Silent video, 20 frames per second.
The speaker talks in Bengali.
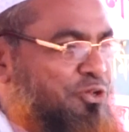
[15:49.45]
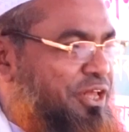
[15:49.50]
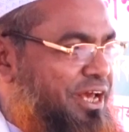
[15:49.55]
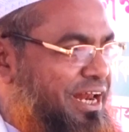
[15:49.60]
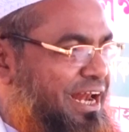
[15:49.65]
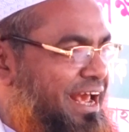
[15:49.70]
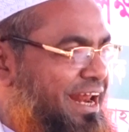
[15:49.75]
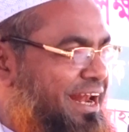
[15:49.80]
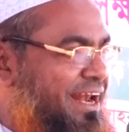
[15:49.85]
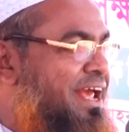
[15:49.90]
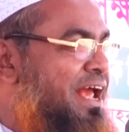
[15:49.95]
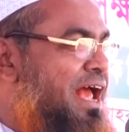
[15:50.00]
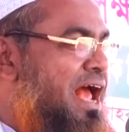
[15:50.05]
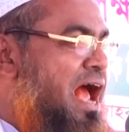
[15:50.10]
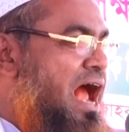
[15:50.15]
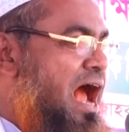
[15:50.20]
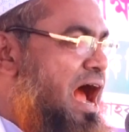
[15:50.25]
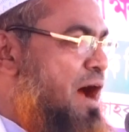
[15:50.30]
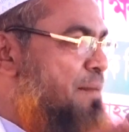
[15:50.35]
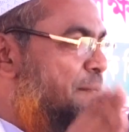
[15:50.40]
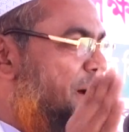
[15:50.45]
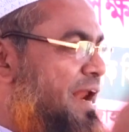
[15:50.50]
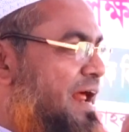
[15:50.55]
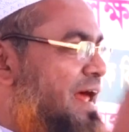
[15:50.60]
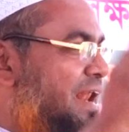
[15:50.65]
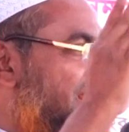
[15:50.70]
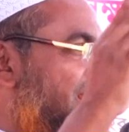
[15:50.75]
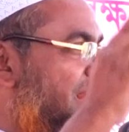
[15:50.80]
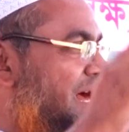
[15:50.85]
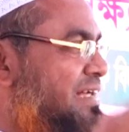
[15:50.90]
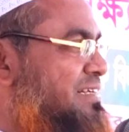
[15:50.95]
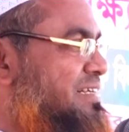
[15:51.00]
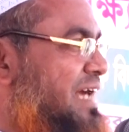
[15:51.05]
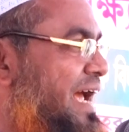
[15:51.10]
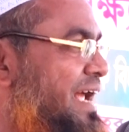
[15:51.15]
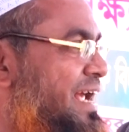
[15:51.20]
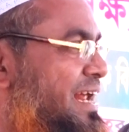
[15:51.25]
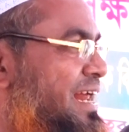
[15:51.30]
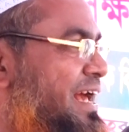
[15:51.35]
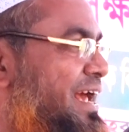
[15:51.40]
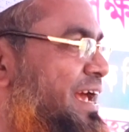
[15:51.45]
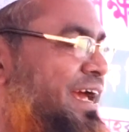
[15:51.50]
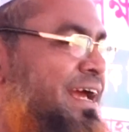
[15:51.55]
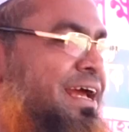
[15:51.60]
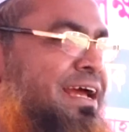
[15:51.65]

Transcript: দিলেন আমার আল্লাহ চাইলি